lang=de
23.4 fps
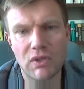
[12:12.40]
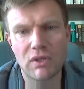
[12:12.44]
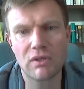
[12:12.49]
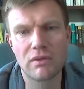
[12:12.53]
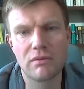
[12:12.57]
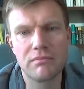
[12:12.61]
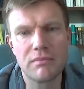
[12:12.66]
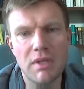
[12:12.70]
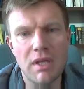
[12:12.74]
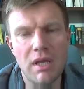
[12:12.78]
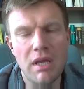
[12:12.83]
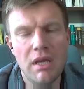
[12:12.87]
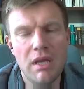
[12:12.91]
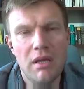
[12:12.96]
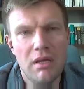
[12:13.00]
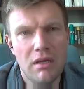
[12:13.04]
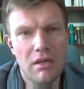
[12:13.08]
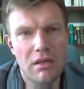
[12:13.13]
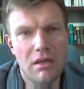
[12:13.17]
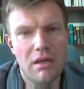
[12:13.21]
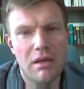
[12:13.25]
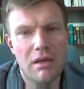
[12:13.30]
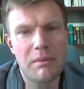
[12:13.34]
Ja.
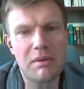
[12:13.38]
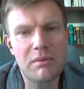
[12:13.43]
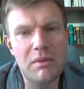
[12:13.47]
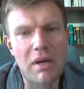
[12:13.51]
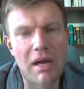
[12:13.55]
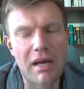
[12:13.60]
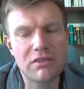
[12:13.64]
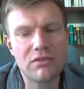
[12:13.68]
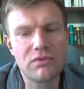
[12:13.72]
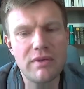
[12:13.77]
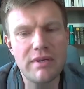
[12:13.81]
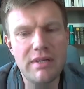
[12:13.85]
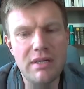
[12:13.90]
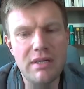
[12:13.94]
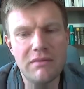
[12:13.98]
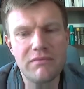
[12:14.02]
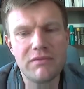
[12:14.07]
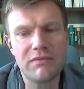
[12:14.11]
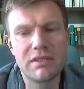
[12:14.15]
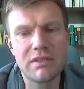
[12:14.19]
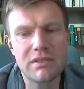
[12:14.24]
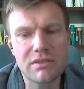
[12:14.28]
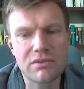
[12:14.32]
Aber aktuell
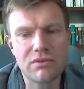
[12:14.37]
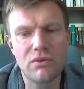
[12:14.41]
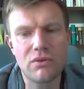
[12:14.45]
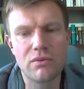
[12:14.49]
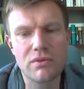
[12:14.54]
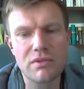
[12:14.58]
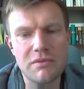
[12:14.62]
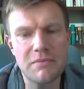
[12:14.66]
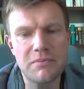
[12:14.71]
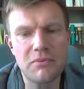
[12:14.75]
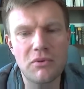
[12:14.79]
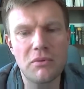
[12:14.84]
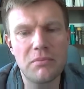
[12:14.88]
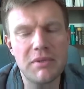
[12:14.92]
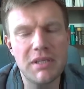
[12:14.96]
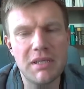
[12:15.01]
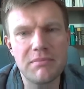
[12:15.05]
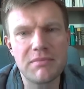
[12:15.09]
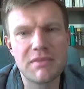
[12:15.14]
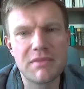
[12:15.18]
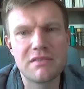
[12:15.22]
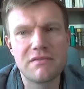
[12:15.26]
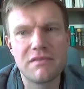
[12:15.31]
haben wir das große
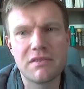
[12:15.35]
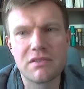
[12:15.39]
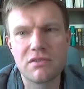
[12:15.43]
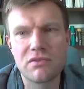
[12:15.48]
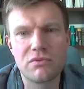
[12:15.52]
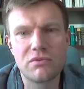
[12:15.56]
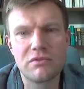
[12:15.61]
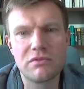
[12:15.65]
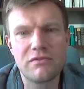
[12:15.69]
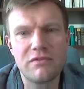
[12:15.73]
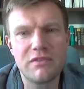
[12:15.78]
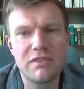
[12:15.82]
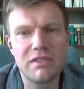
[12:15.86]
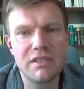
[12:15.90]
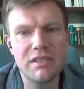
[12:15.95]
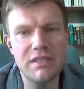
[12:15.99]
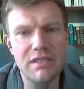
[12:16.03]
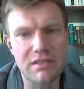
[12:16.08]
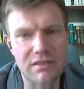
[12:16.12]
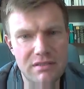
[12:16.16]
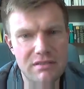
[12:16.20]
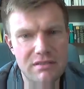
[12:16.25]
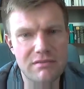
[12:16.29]
Problem, dass wir so gut wie
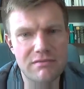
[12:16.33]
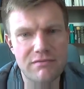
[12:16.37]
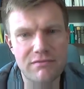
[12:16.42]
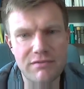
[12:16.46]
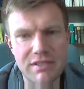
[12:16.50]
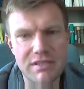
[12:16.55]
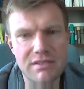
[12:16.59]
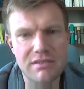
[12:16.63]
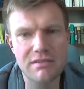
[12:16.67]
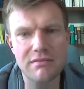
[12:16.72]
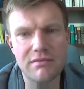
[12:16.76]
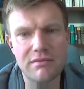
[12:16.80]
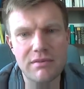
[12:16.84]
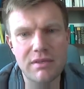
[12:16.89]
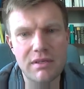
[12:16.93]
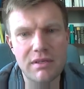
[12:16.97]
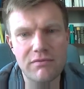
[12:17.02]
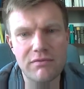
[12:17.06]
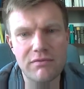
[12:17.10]
nichts wissen,